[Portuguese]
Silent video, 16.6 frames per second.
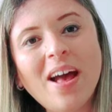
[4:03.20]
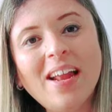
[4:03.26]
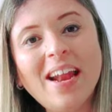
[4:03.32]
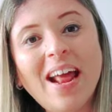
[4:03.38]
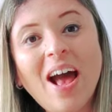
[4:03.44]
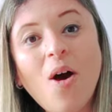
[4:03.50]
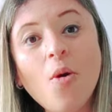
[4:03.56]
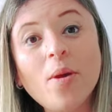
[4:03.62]

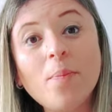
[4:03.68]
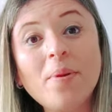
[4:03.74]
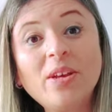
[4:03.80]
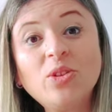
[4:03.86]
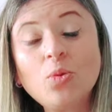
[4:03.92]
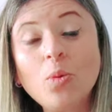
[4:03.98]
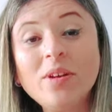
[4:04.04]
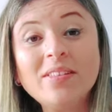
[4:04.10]
canal e
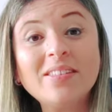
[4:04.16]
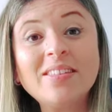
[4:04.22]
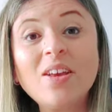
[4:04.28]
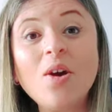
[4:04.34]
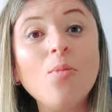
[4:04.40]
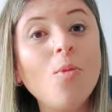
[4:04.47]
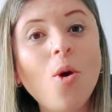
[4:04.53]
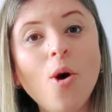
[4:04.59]
para as coisas
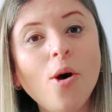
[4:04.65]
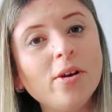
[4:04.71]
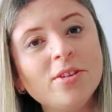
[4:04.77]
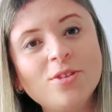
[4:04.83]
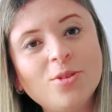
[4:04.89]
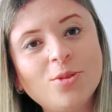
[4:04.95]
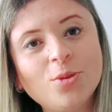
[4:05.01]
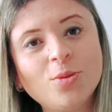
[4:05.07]
que eu
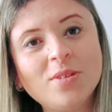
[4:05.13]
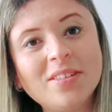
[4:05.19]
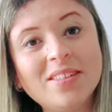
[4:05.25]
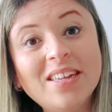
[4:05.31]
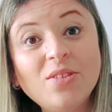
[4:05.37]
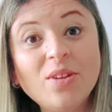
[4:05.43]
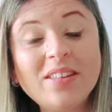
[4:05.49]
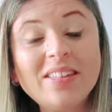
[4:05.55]
mostro,
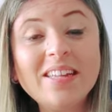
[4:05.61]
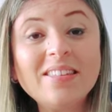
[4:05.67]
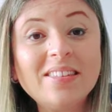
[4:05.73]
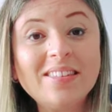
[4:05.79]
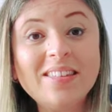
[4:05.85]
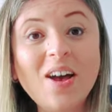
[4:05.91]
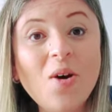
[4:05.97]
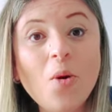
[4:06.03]
dando
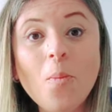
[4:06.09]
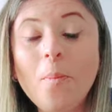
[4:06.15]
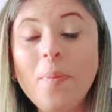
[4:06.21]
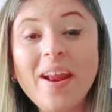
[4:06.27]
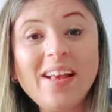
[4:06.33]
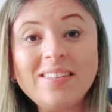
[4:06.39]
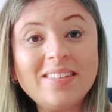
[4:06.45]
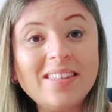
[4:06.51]
atenção
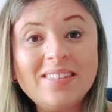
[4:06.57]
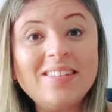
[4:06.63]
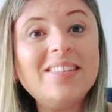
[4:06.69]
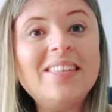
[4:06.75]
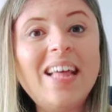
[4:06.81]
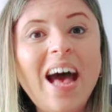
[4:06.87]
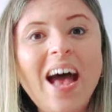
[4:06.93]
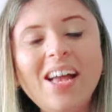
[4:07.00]
para essa
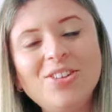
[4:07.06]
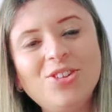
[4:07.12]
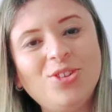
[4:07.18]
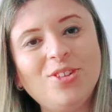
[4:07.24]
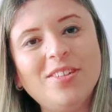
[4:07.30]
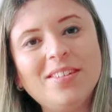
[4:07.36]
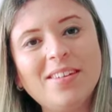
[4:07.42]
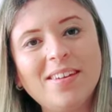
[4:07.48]

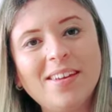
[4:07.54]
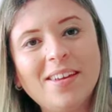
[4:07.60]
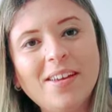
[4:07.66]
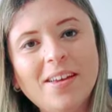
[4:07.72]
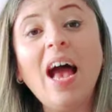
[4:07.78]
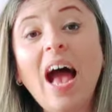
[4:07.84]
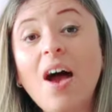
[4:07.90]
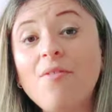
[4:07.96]
cidade?
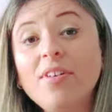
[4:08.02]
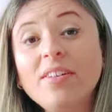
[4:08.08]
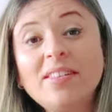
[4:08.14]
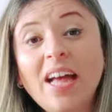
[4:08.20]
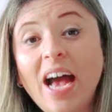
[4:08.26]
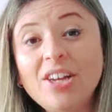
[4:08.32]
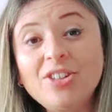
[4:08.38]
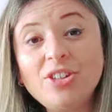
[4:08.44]
A
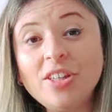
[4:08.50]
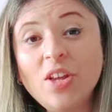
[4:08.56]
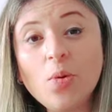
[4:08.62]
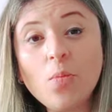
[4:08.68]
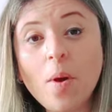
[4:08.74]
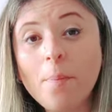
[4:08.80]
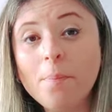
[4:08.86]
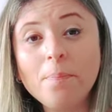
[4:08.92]
vantagem
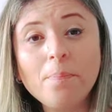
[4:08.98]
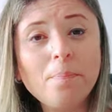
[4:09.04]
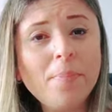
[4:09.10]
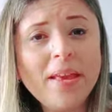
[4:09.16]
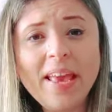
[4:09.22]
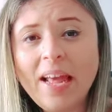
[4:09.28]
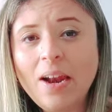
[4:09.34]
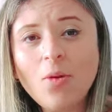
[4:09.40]
que uma
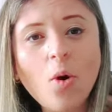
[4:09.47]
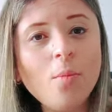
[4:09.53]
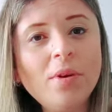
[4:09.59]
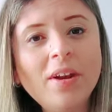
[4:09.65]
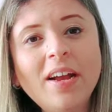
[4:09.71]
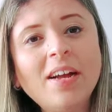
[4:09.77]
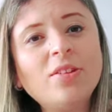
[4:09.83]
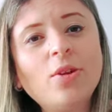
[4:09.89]
pequena
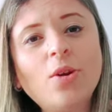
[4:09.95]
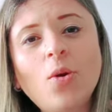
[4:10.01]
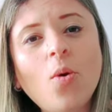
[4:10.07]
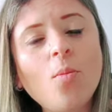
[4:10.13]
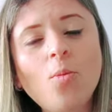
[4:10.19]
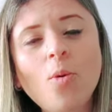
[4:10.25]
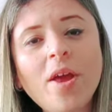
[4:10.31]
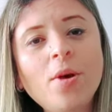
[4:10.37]
comunicadora
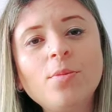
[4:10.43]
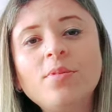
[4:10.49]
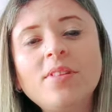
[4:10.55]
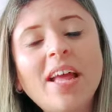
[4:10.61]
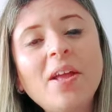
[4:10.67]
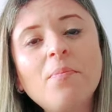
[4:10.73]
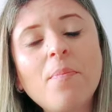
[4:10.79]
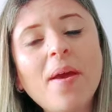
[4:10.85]
como eu
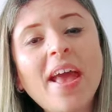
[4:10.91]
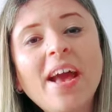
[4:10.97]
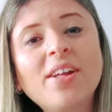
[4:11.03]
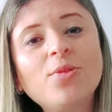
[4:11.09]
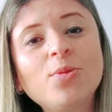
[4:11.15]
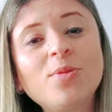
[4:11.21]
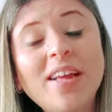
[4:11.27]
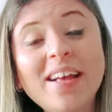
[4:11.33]
tem
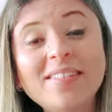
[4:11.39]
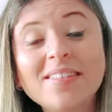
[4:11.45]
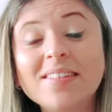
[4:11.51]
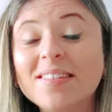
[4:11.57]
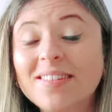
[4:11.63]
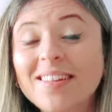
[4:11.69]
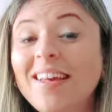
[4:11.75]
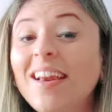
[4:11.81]
perto
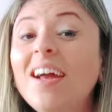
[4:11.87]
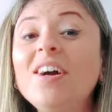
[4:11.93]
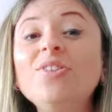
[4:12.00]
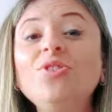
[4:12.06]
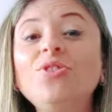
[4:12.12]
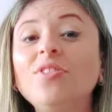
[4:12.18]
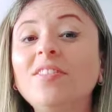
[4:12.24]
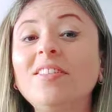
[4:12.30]
dessas
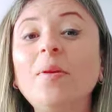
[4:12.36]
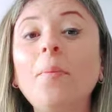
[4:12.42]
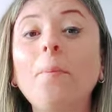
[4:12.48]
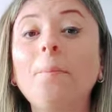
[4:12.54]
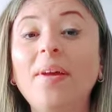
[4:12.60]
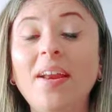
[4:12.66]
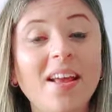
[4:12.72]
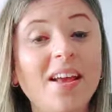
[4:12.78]
grandes
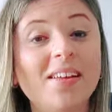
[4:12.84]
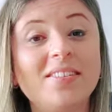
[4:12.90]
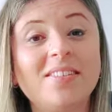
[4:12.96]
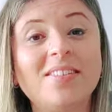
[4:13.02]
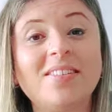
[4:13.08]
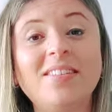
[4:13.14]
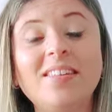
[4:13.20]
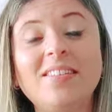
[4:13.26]

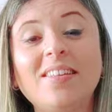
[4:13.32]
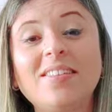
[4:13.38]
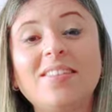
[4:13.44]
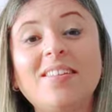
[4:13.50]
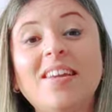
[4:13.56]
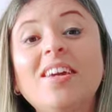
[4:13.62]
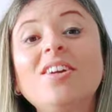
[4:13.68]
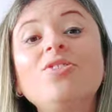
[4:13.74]
empresas,
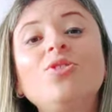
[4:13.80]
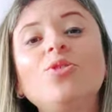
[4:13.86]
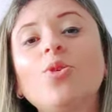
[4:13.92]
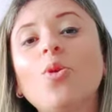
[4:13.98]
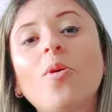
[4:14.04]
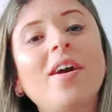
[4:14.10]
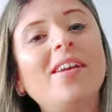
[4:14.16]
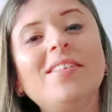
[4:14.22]
dessas grandes
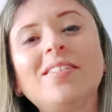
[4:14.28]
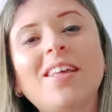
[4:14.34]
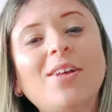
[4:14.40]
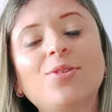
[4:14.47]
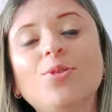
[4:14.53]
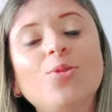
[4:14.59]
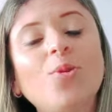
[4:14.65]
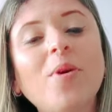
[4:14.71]

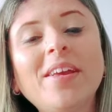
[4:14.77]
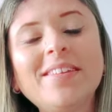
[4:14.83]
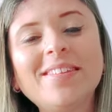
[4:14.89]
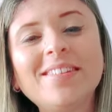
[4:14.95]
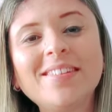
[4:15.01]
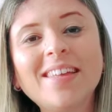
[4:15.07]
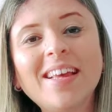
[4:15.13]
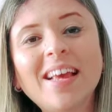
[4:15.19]
organizações,